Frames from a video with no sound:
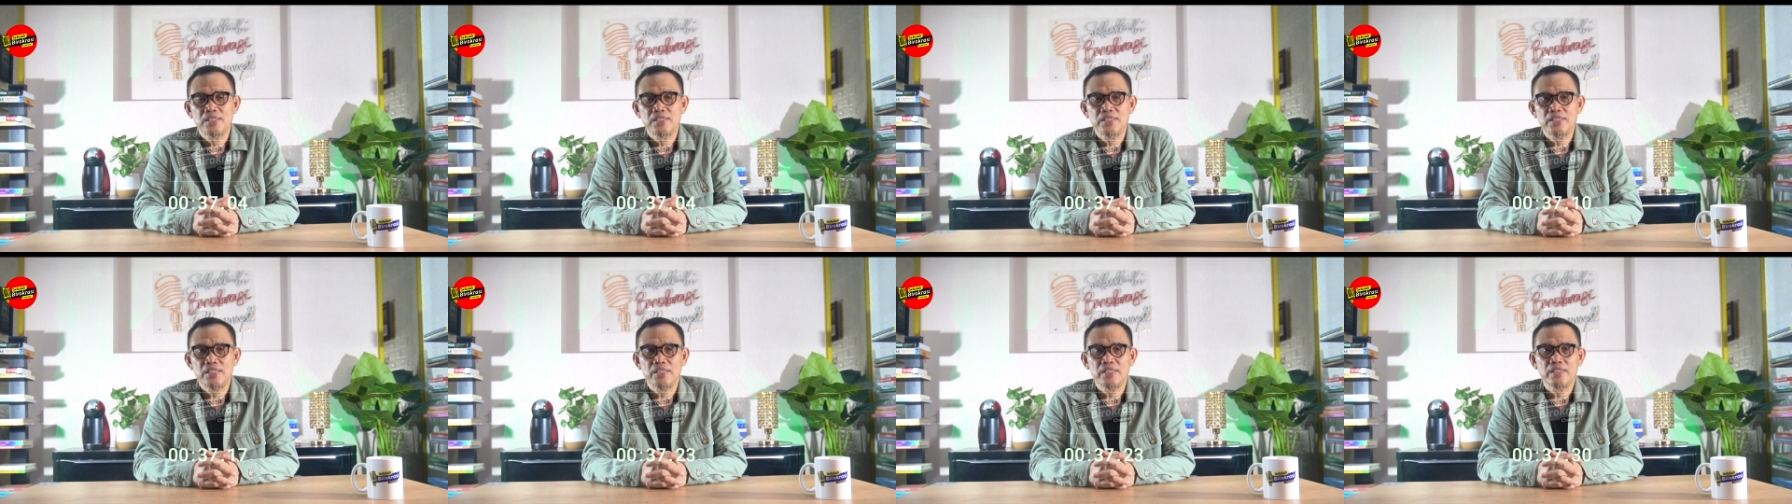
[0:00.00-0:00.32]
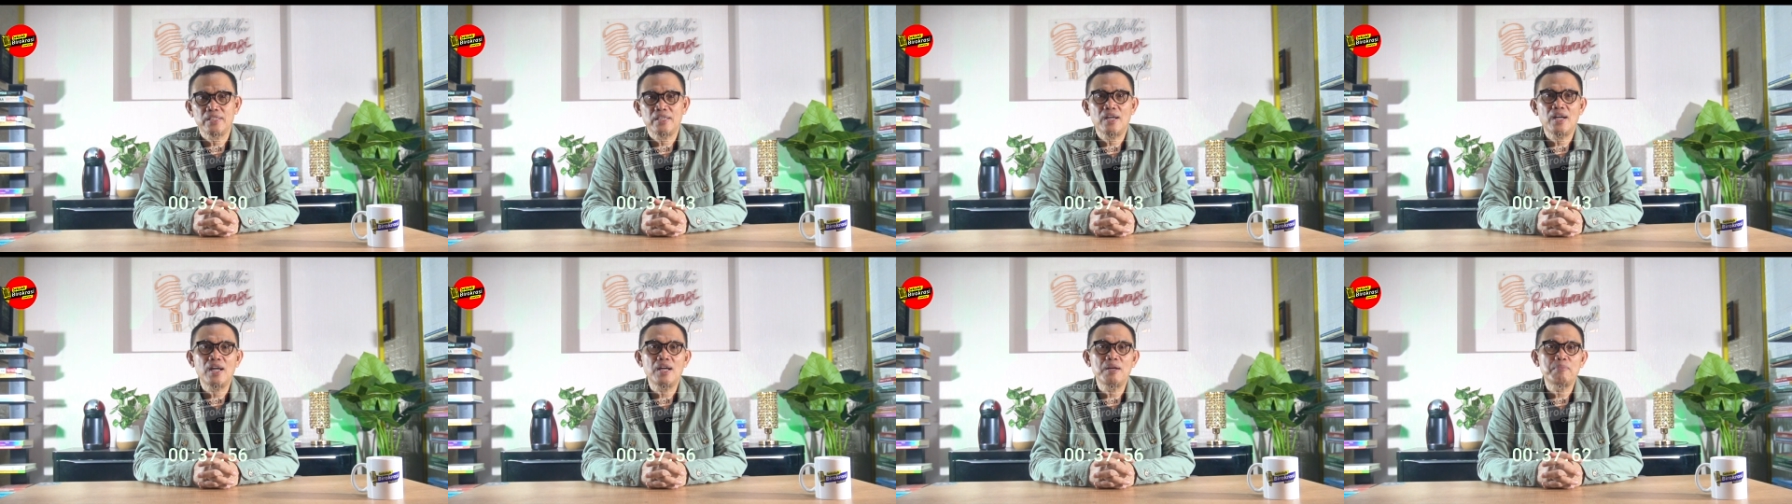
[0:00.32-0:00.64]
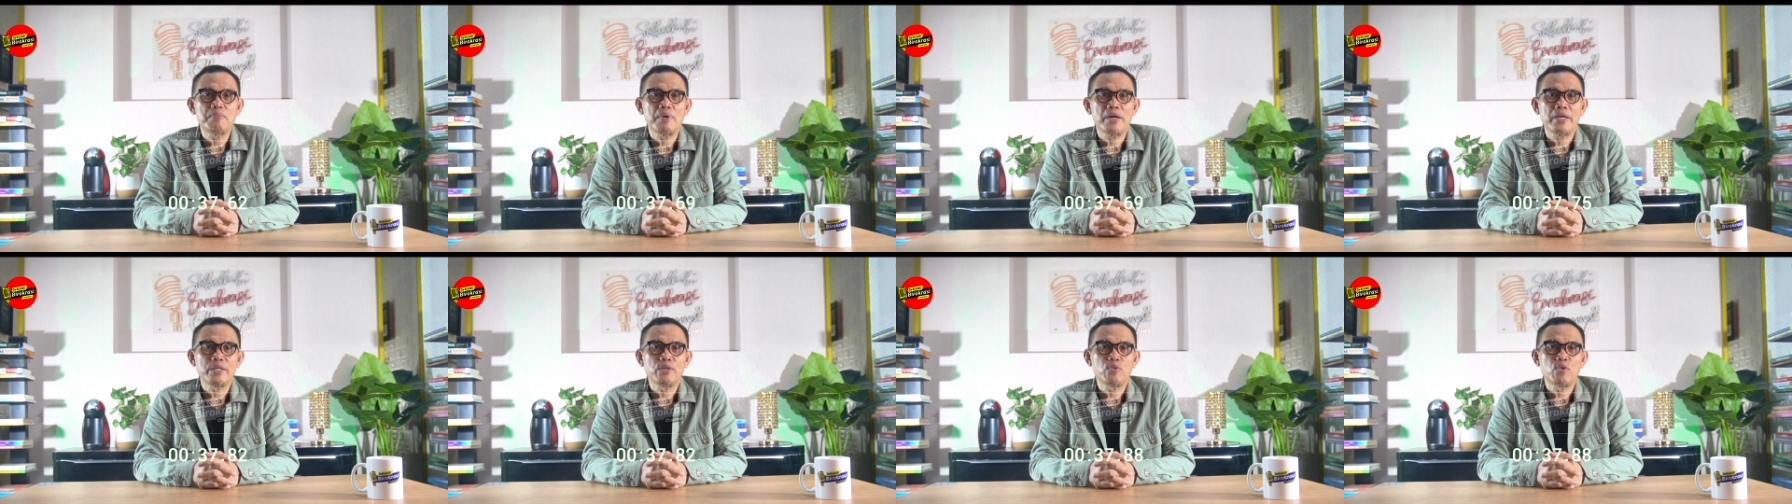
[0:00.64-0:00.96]

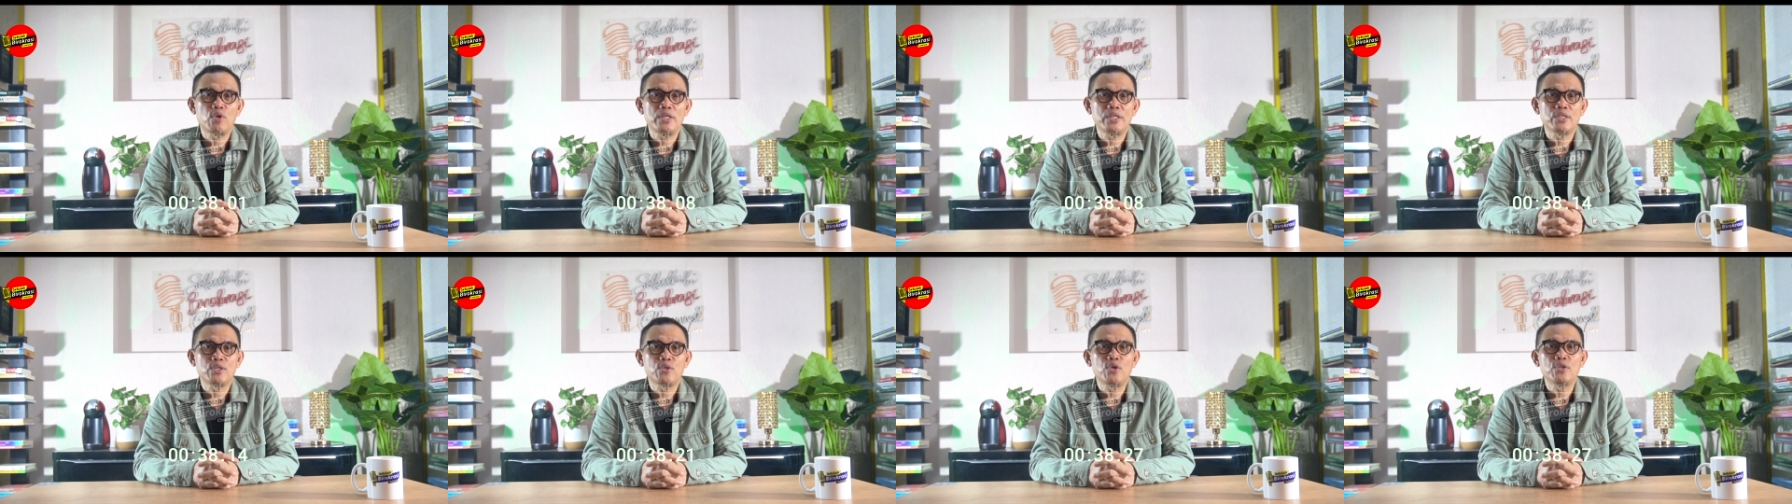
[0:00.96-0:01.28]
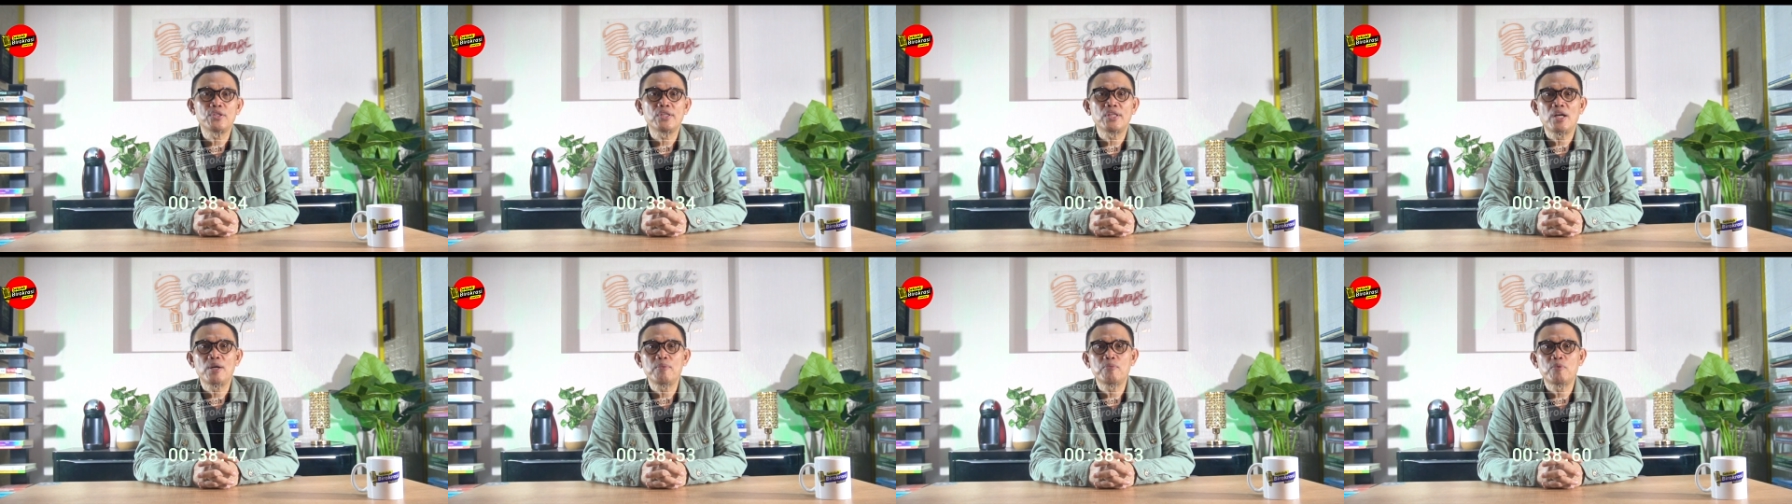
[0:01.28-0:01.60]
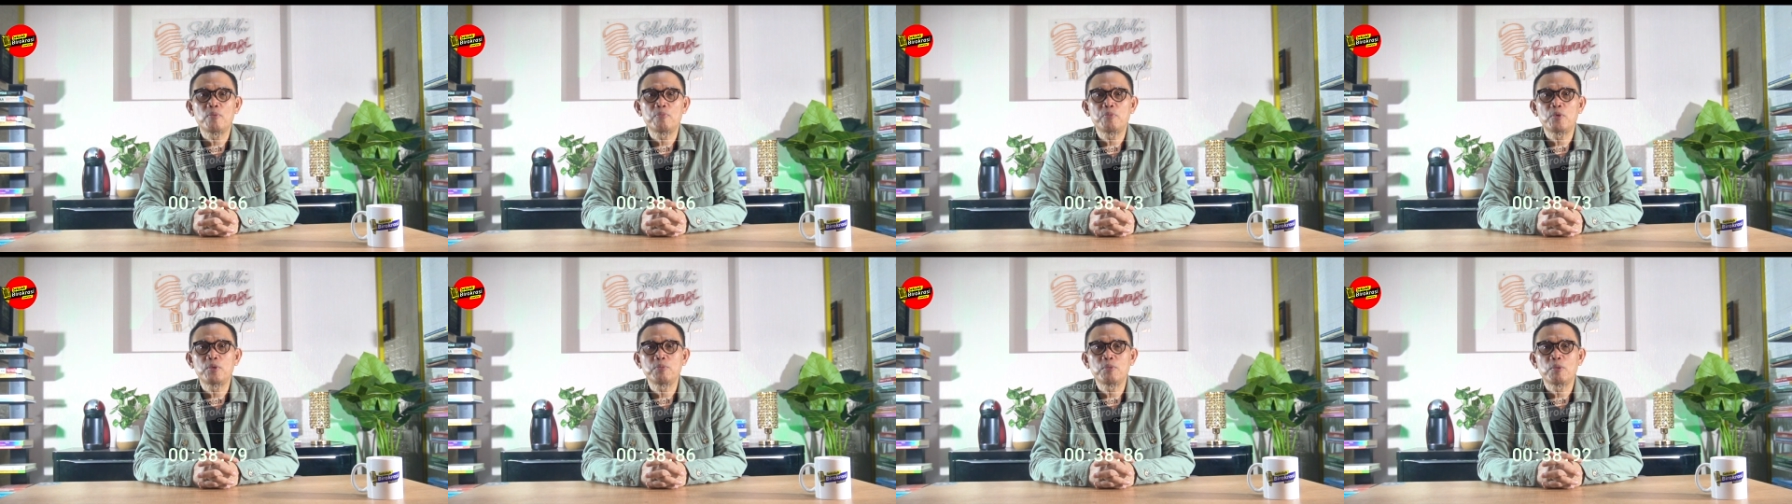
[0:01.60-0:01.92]
Sehingga baik wali kota
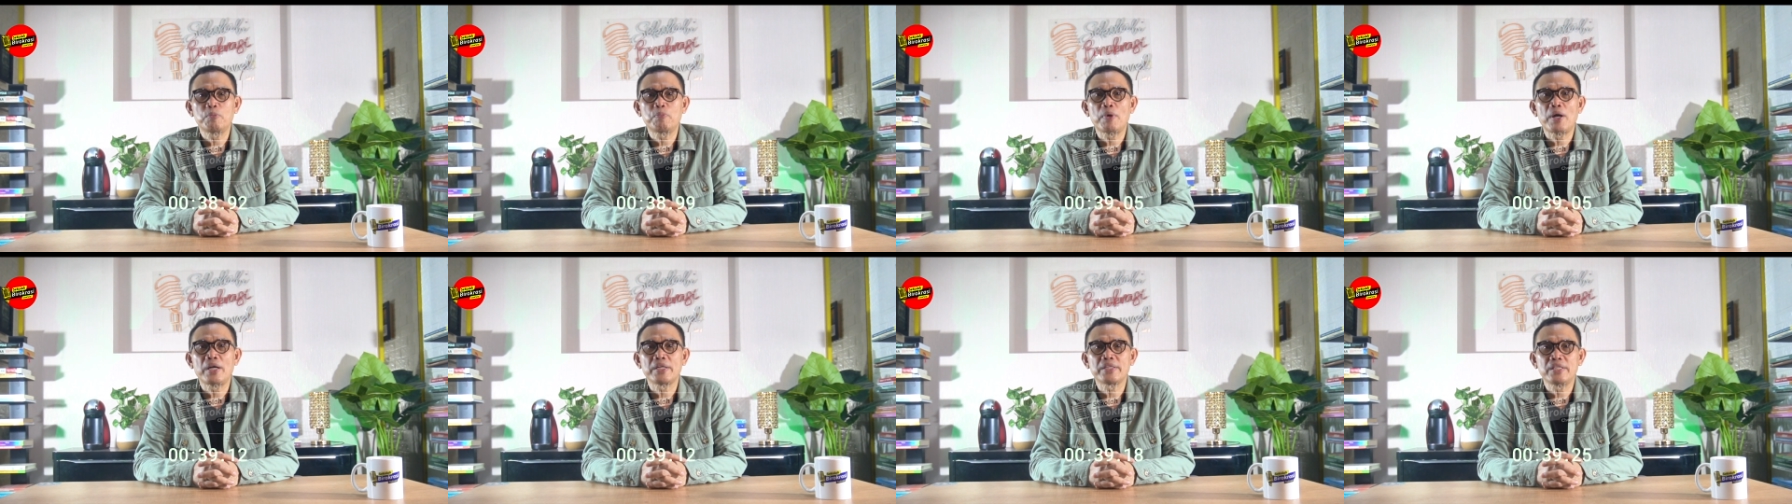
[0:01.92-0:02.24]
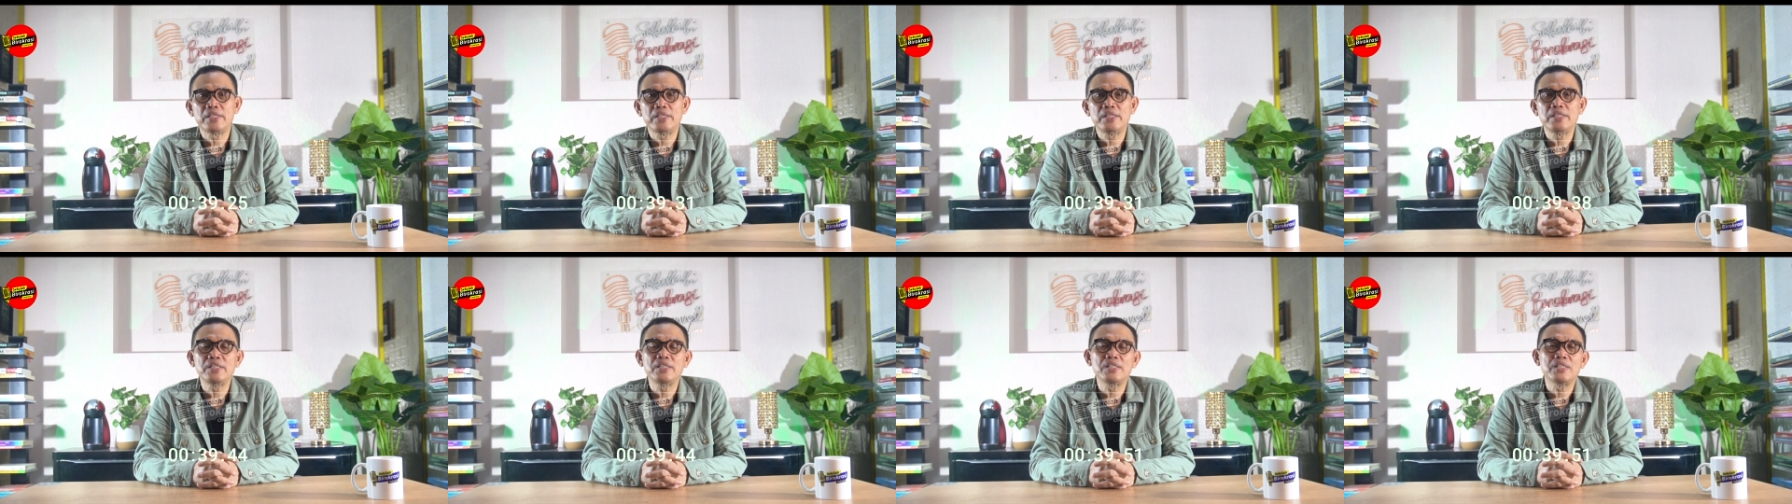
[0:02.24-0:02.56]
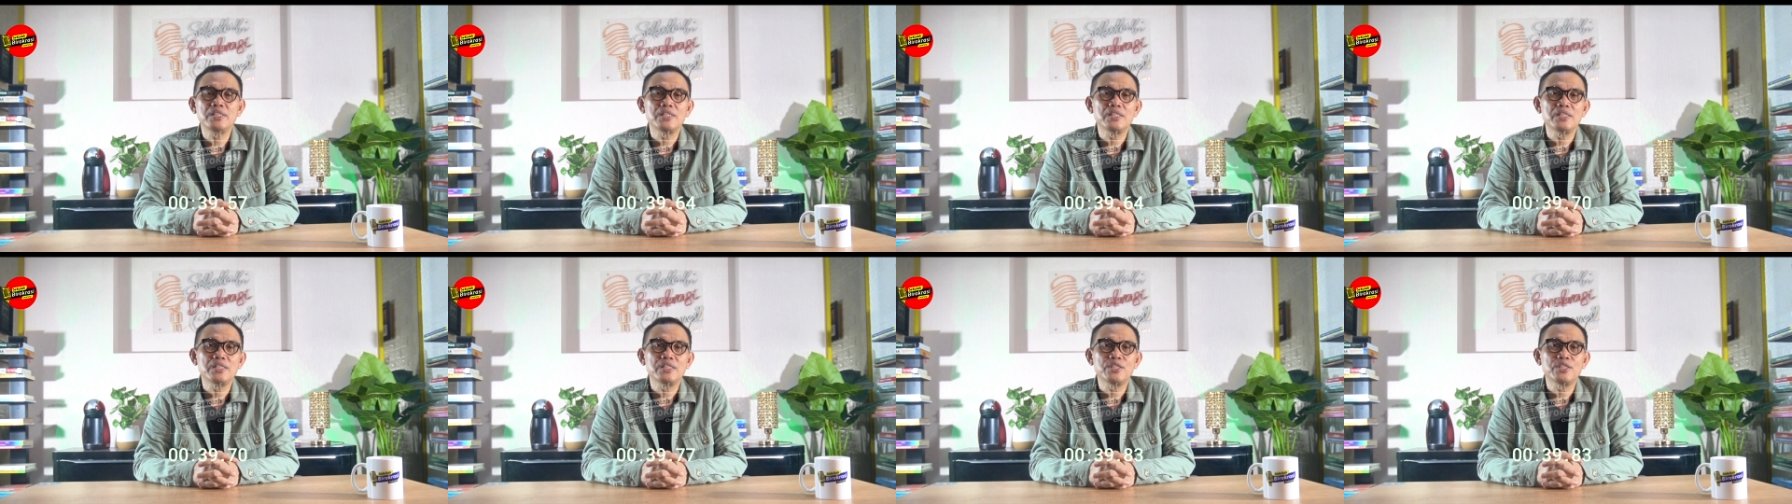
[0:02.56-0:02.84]
maupun bupati